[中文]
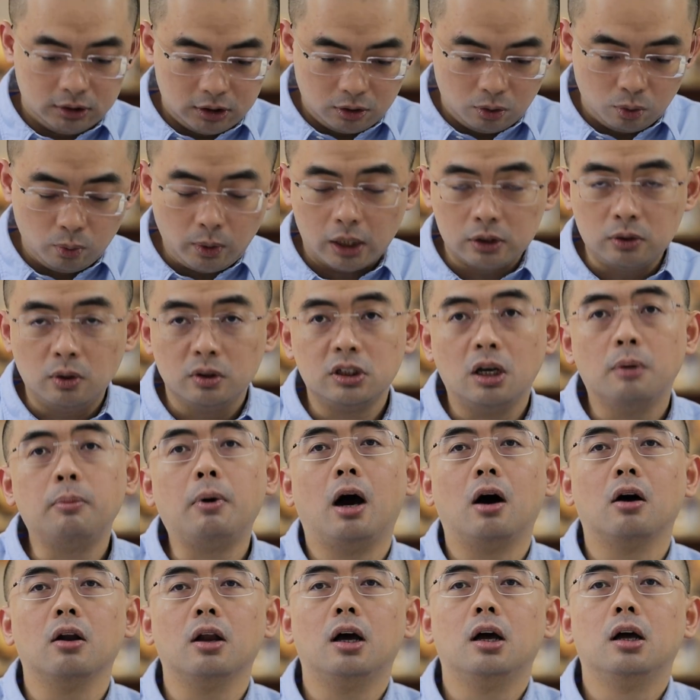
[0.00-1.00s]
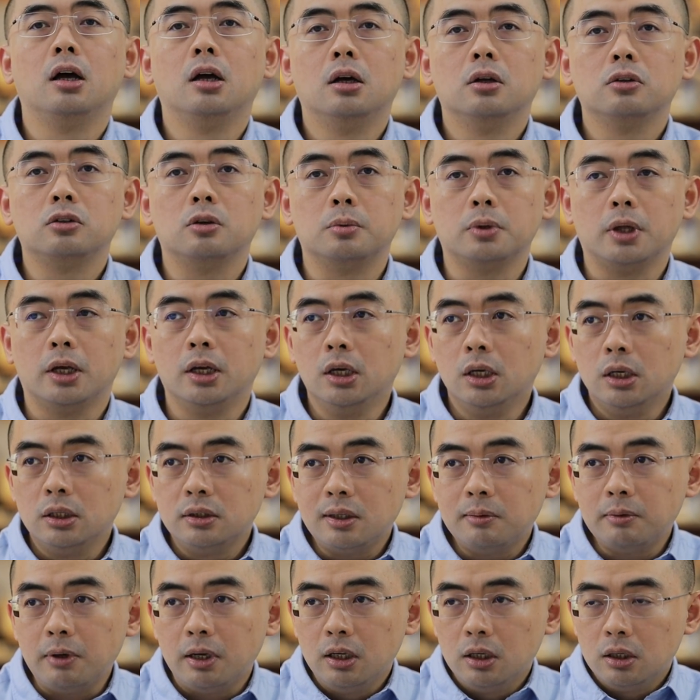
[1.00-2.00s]
这个胡海洲也跑了，对不对？
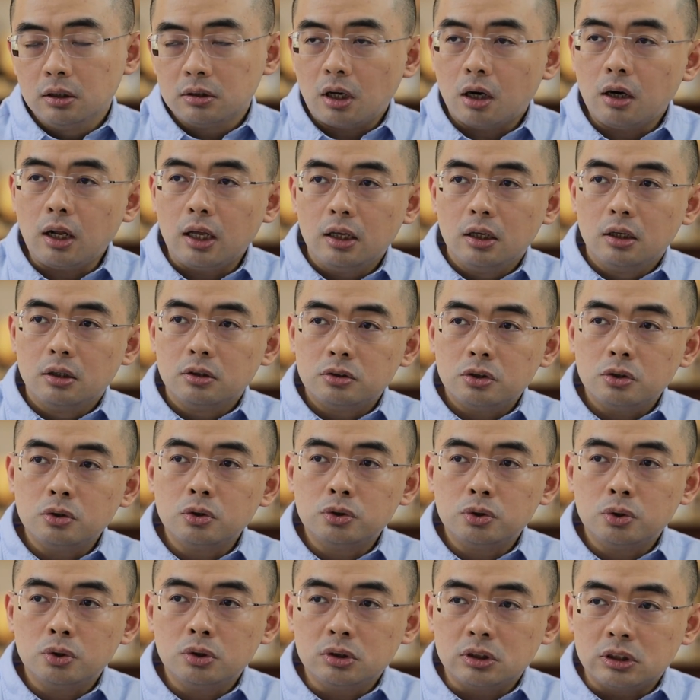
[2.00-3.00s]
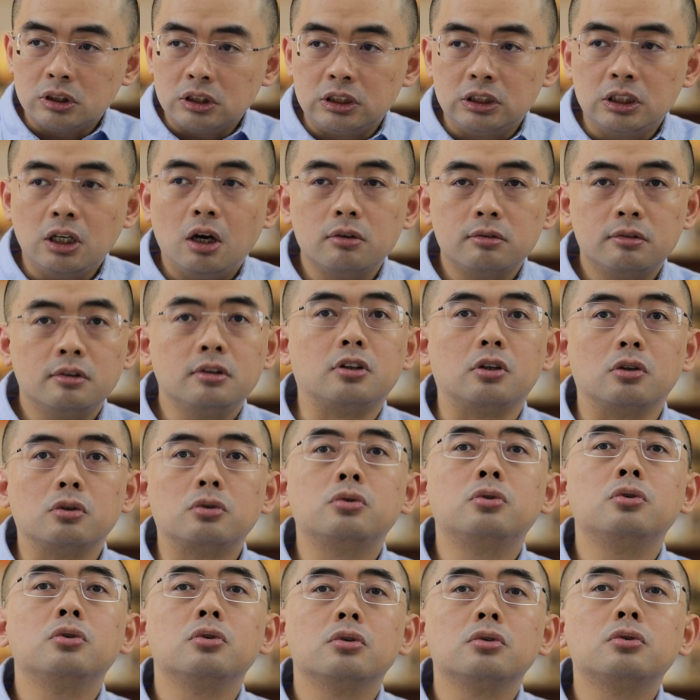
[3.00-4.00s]
那么当然，这就是说你要自己
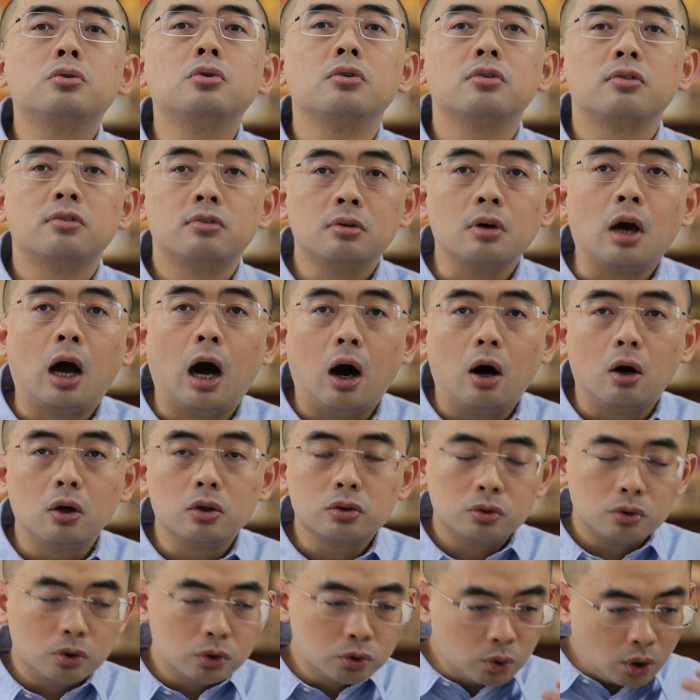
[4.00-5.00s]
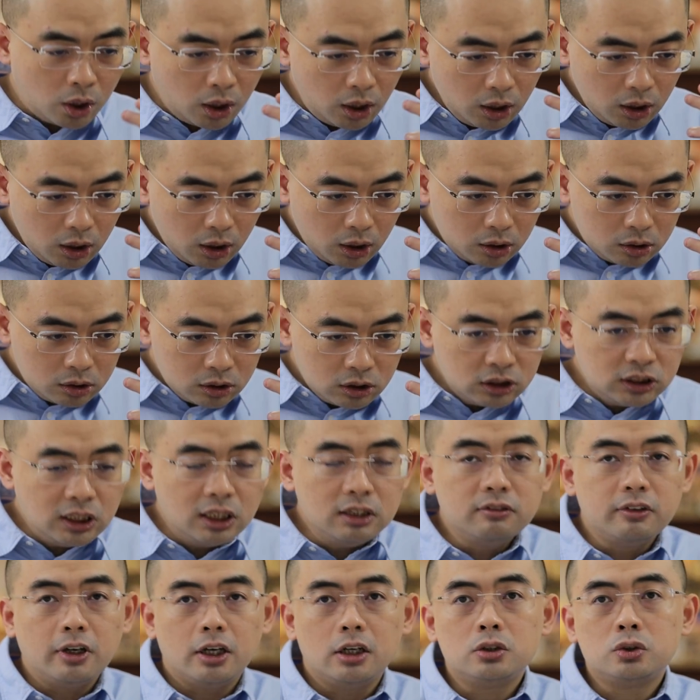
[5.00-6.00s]
去去思考，就是说你
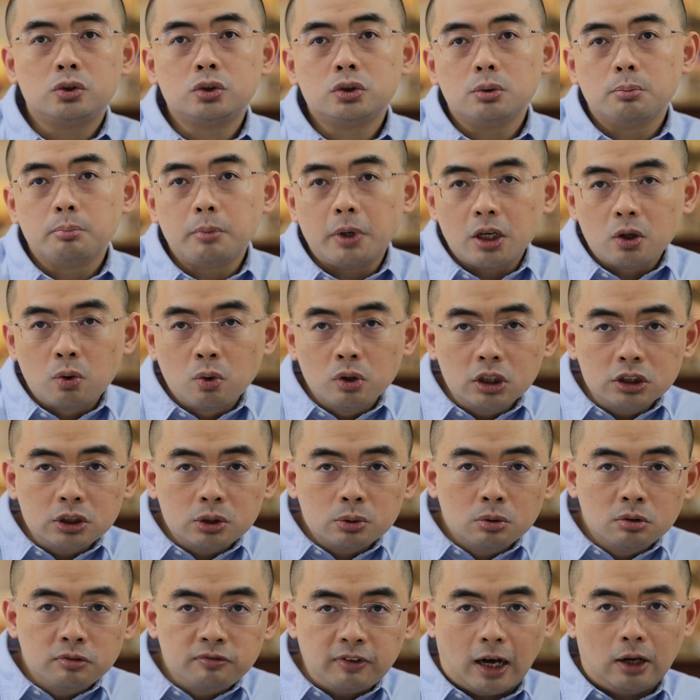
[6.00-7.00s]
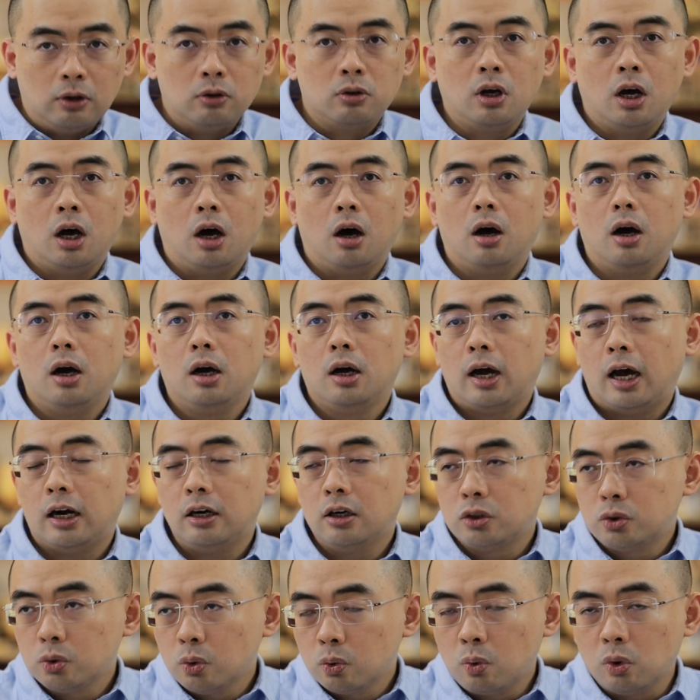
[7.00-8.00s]
认为美国的这种法律好，还
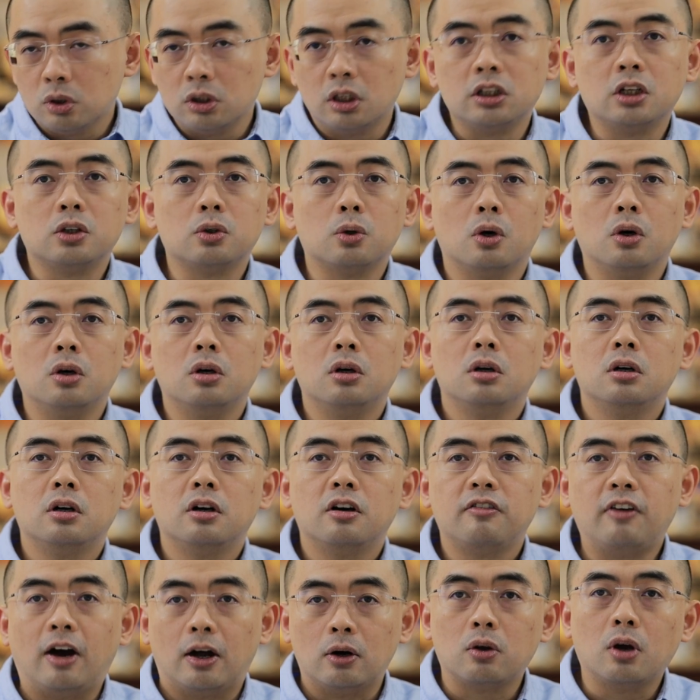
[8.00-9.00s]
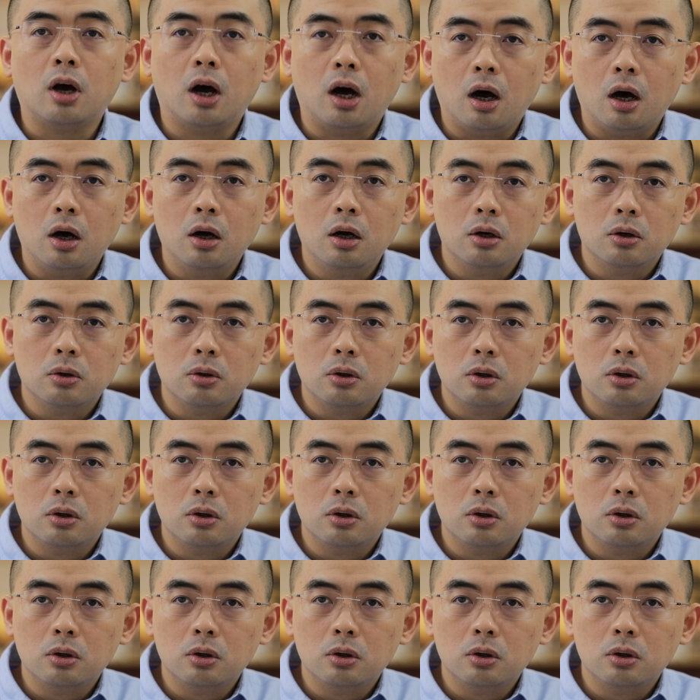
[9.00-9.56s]
是中国的那种法律好？